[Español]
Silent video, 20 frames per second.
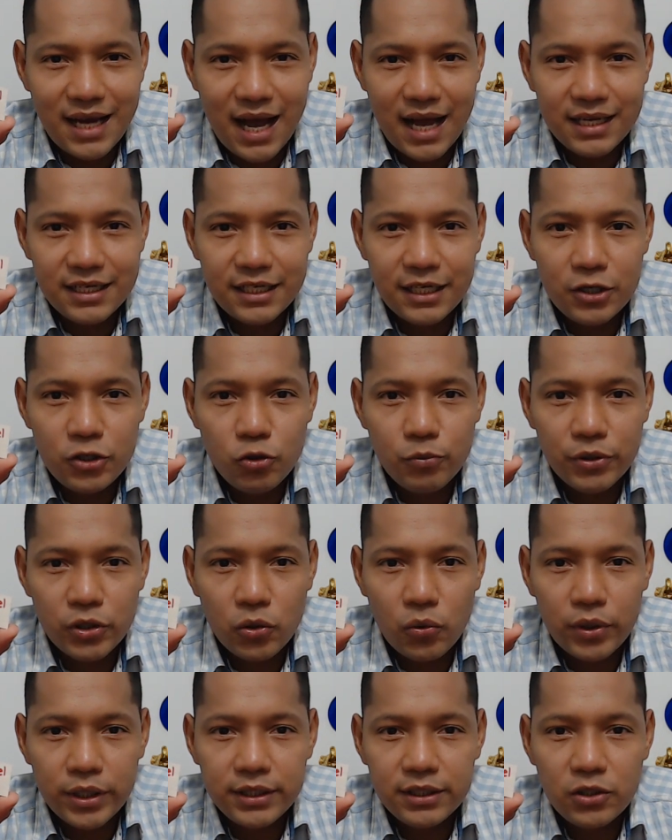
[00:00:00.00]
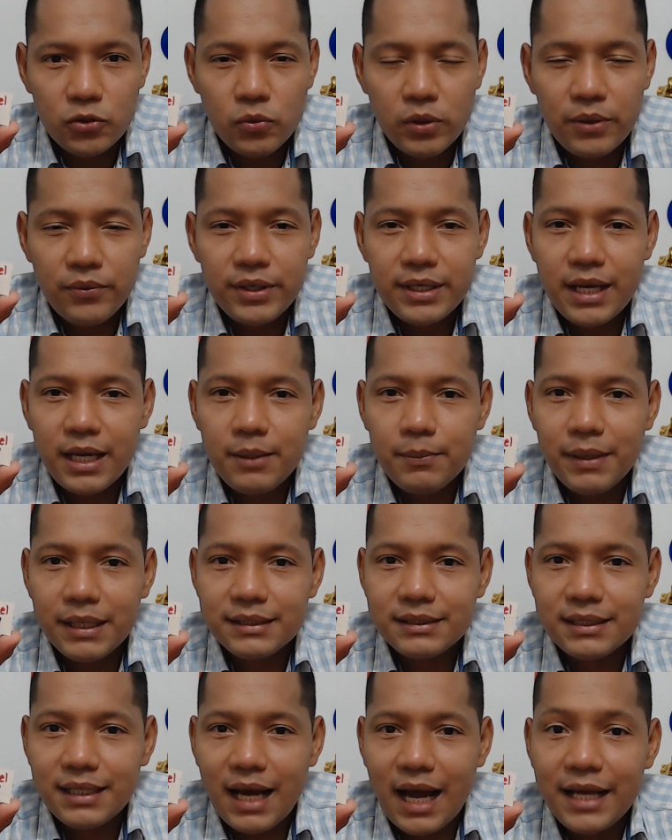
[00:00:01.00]
ángel número 49 y ahí
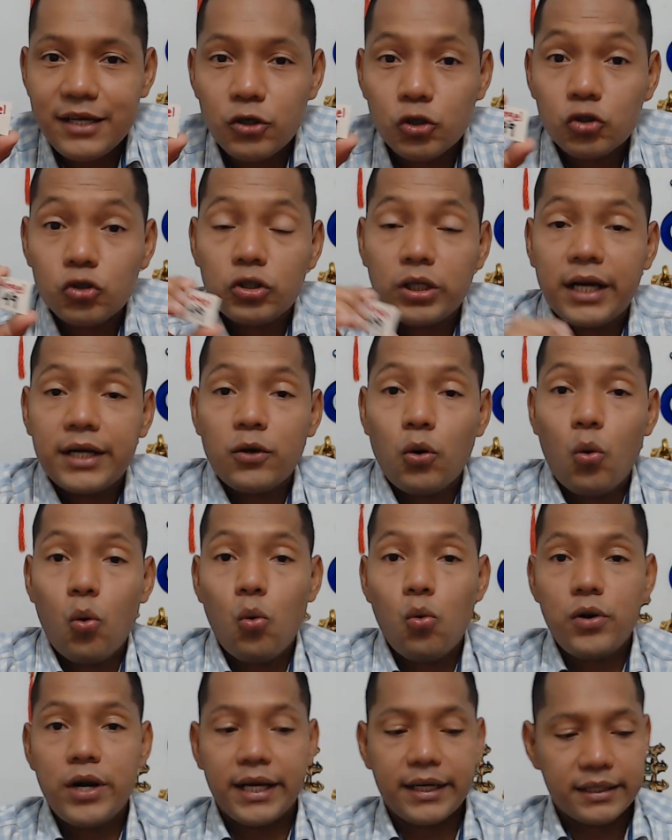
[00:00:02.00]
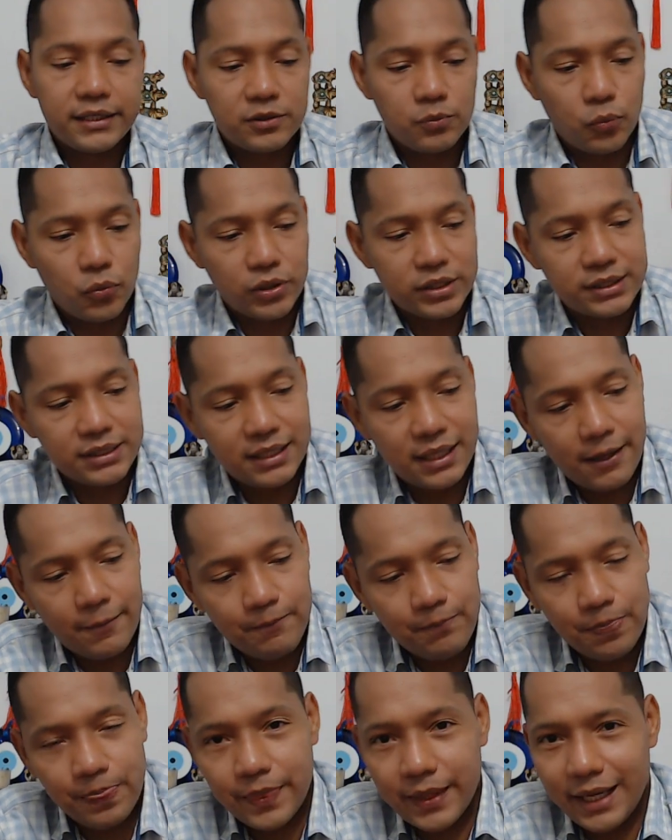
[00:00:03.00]
vas a encontrar una respuesta
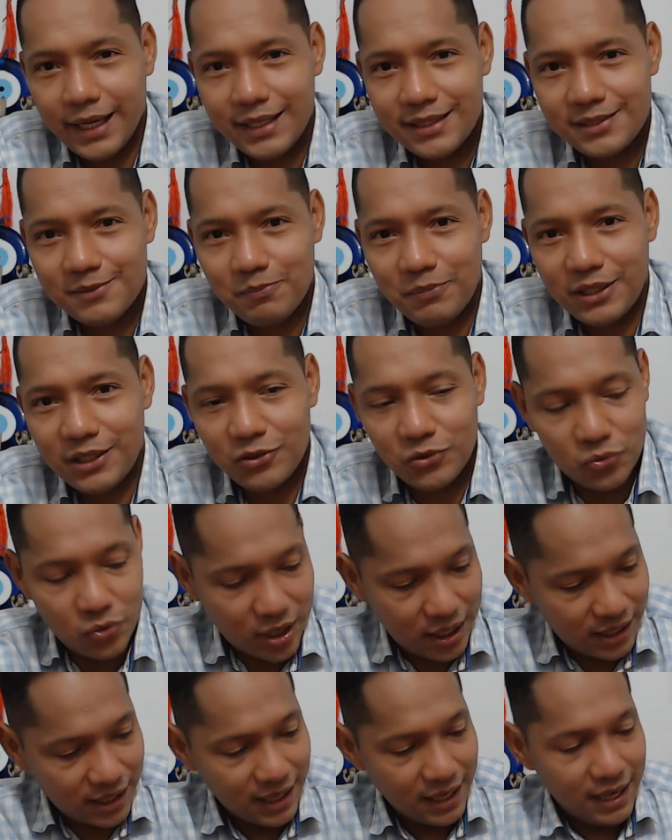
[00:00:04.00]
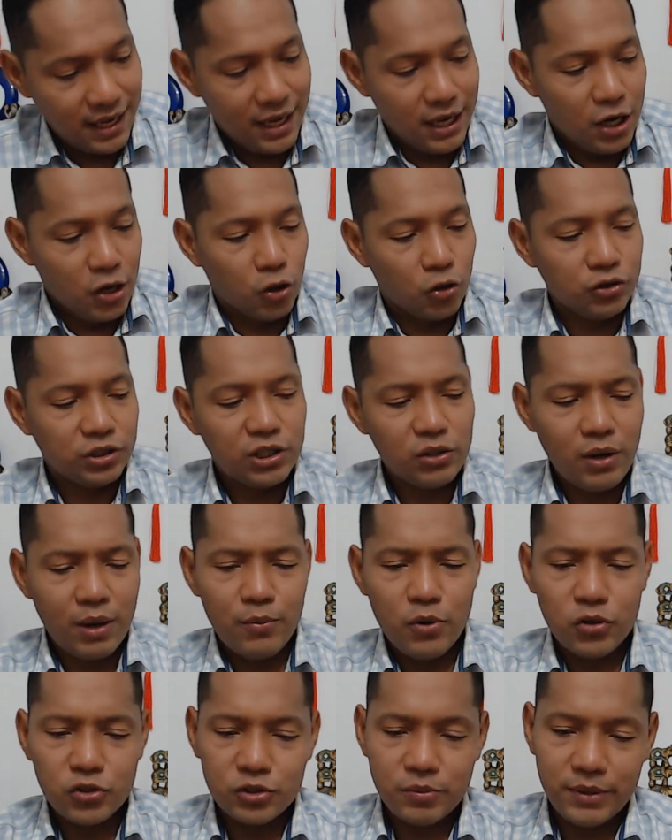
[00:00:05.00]
espiritual.
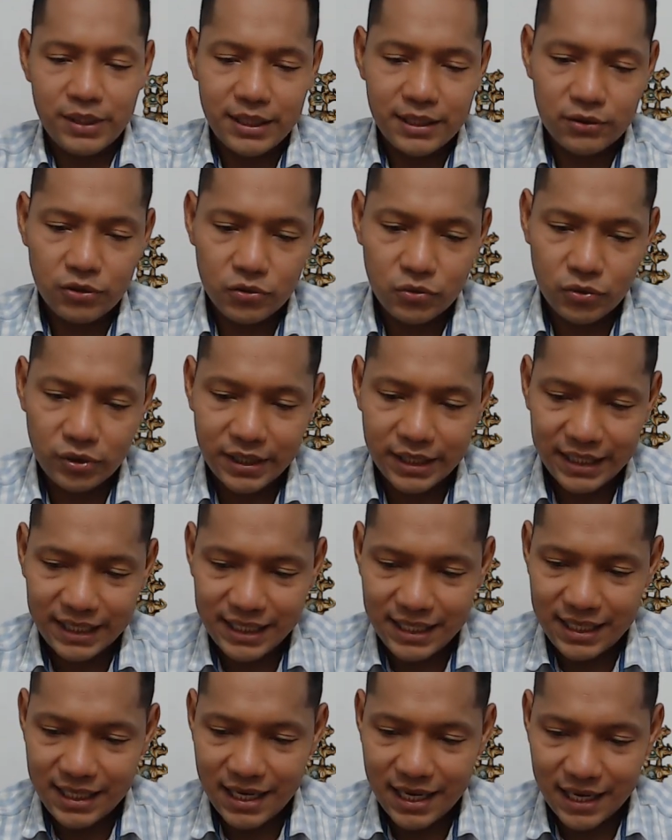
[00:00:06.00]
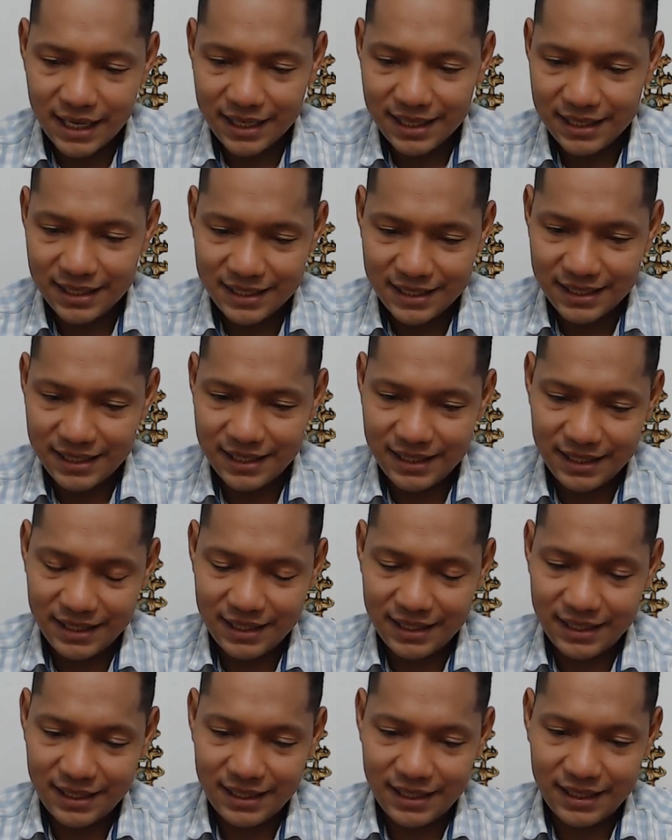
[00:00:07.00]
Continuamos midiendo tu energía.
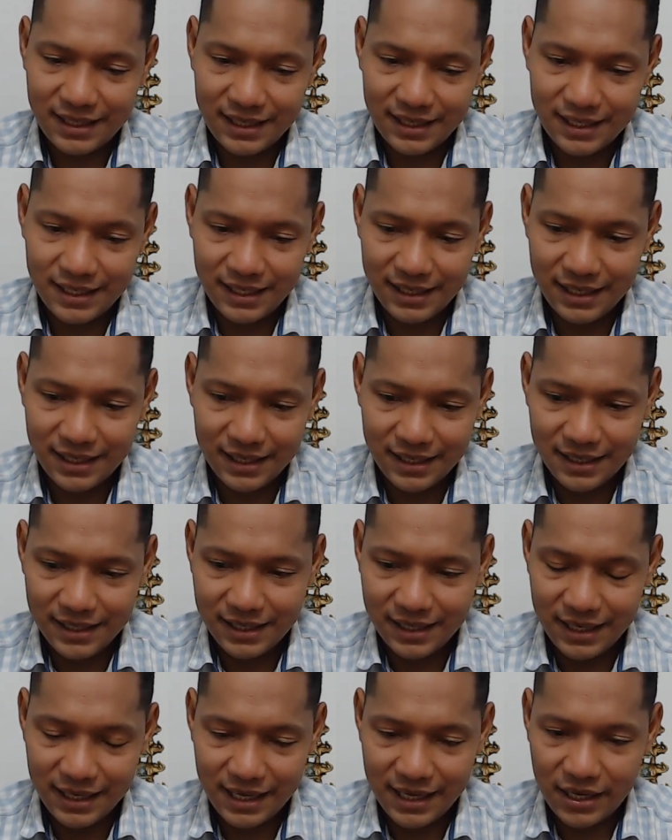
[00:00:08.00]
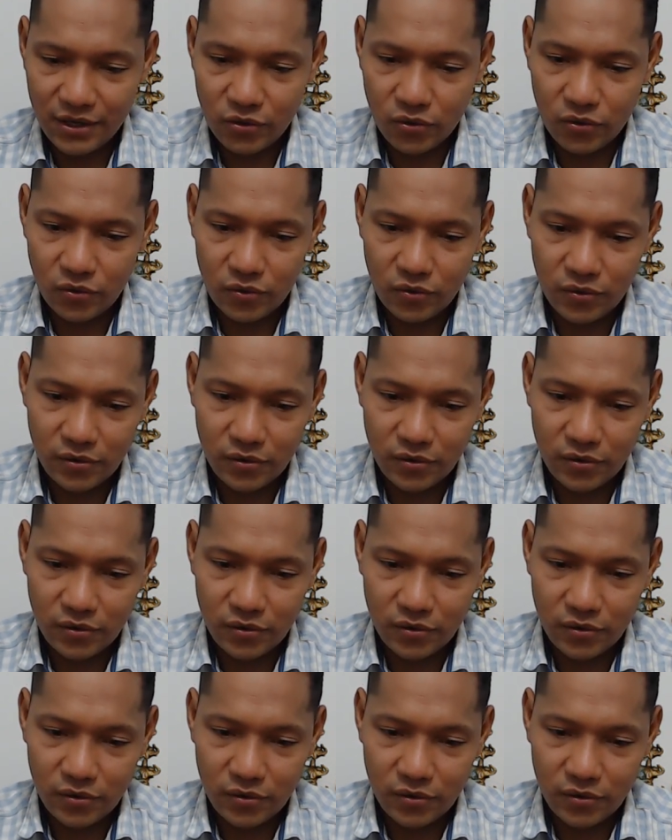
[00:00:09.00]
Eh, Leo,